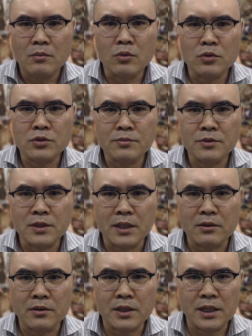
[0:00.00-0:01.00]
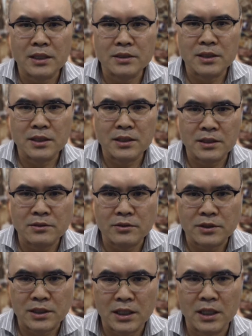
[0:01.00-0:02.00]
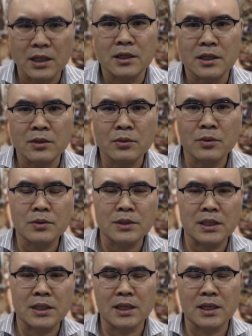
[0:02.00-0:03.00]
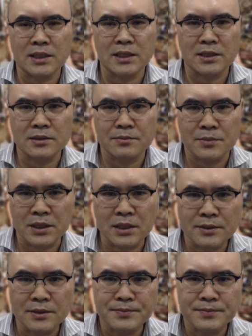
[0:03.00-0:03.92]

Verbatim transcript: 목숨을 내걸어야 하는 것인가라고 생각하지 않겠습니까?